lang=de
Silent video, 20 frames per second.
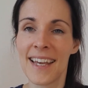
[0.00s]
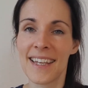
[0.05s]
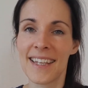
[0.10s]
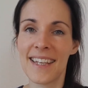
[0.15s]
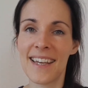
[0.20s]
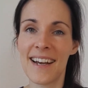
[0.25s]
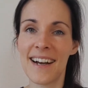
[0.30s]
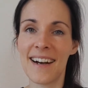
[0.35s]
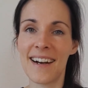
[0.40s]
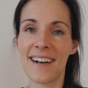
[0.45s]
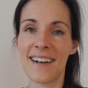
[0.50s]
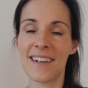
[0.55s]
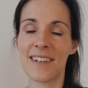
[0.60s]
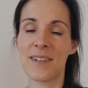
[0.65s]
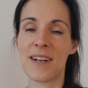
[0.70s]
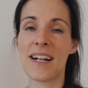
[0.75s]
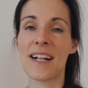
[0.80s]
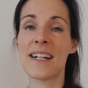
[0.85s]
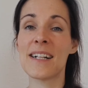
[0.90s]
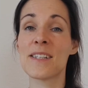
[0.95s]
Ja,
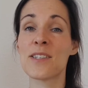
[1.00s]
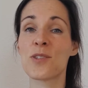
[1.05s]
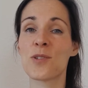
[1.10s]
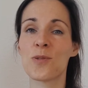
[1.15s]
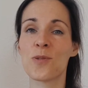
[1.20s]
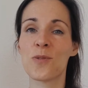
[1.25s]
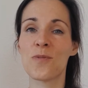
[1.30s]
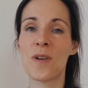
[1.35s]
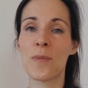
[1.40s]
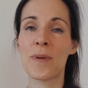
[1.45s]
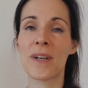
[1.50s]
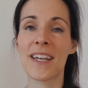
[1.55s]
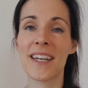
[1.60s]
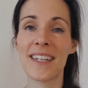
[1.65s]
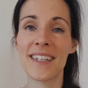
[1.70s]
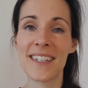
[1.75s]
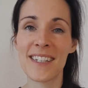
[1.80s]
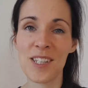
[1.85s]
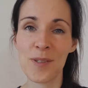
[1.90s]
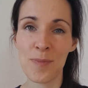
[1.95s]
also, wir
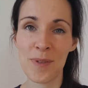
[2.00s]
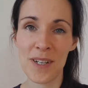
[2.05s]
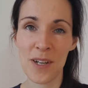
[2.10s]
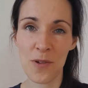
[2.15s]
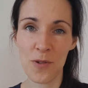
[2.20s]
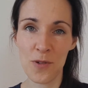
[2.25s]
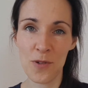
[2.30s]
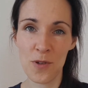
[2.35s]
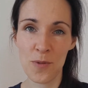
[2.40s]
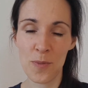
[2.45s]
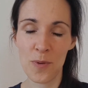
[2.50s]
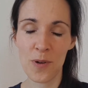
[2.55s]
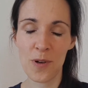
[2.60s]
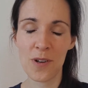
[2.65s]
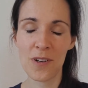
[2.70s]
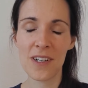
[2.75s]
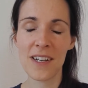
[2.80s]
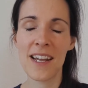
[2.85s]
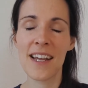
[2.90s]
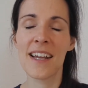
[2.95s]
beginnen jetzt mit der Übung.